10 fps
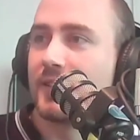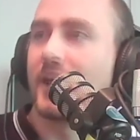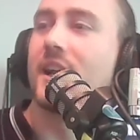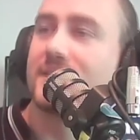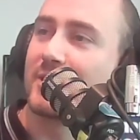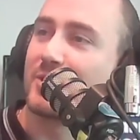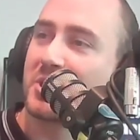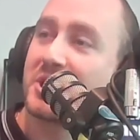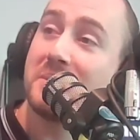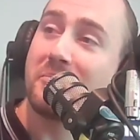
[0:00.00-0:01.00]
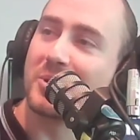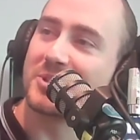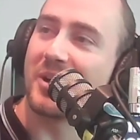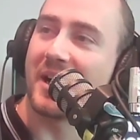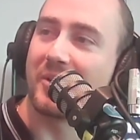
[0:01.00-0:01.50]
grâce à ton
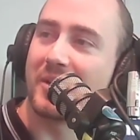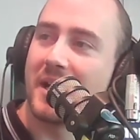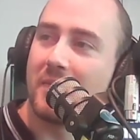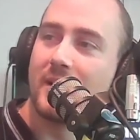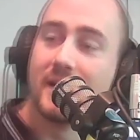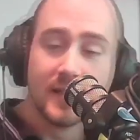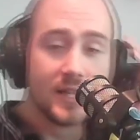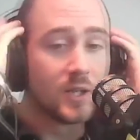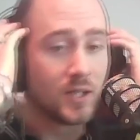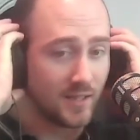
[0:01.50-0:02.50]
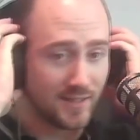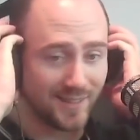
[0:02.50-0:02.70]
chibrosor incroyable. Si je peux aider. Euh,